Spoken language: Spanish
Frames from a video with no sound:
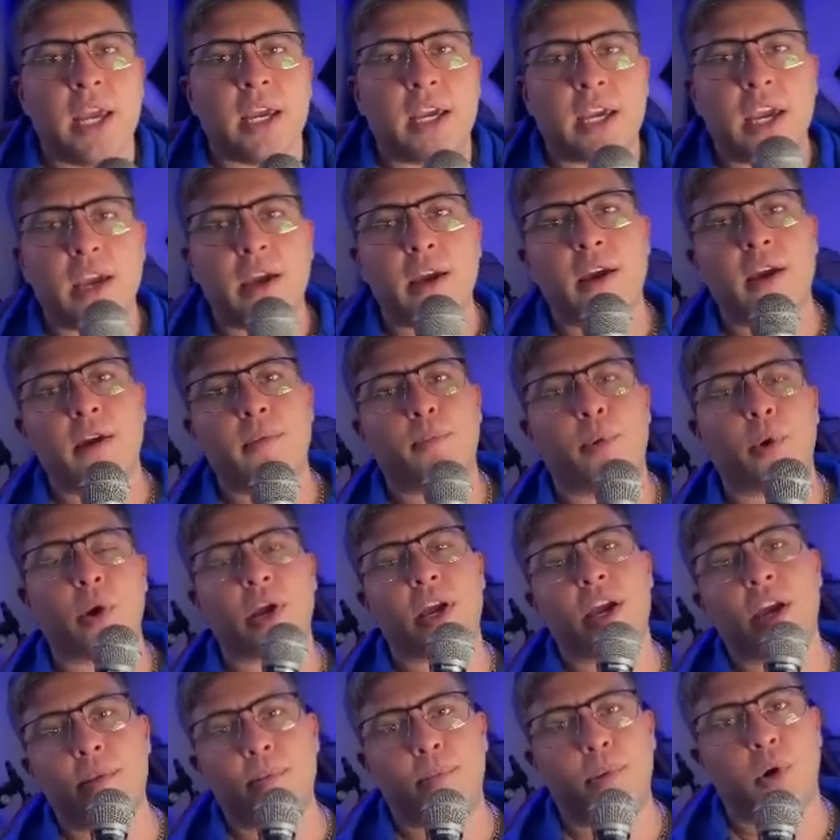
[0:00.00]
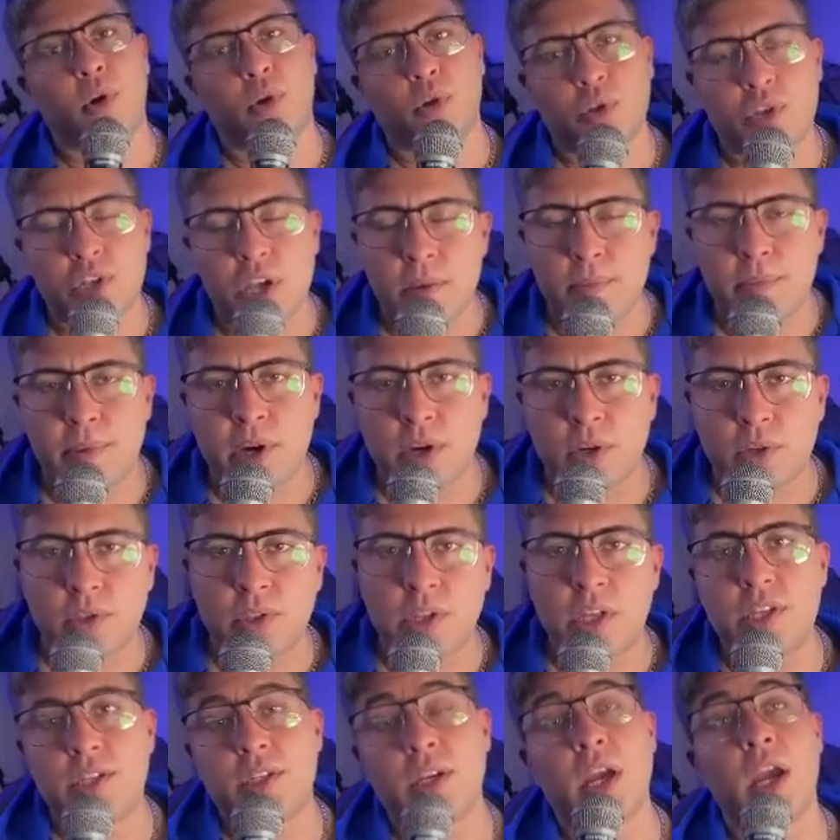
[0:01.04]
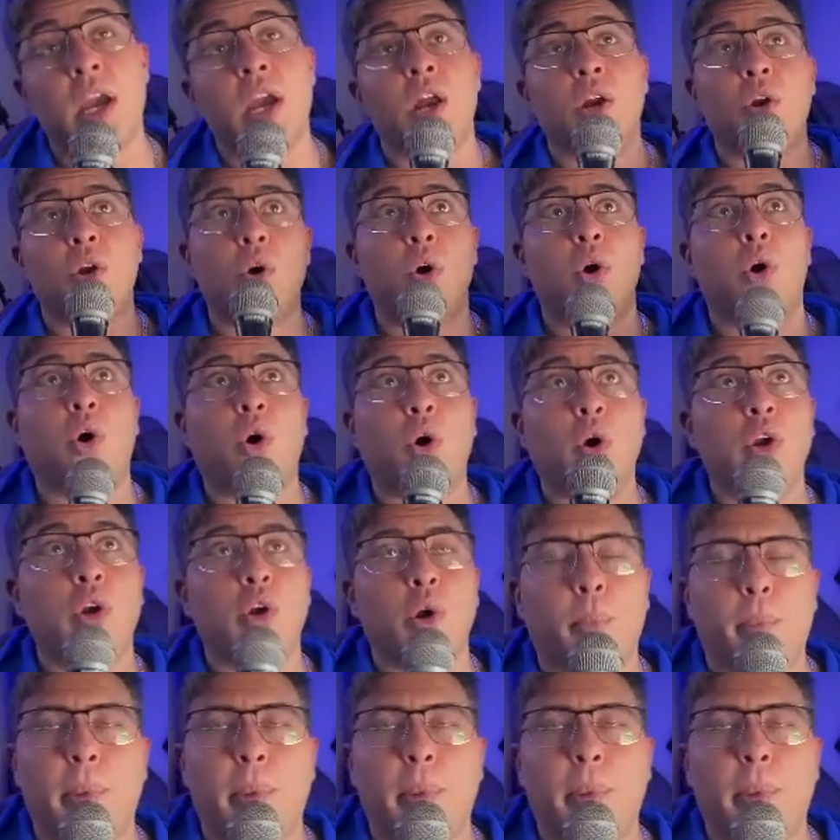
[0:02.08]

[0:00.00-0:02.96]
que, por ejemplo, no siempre nos dice, no, hoy no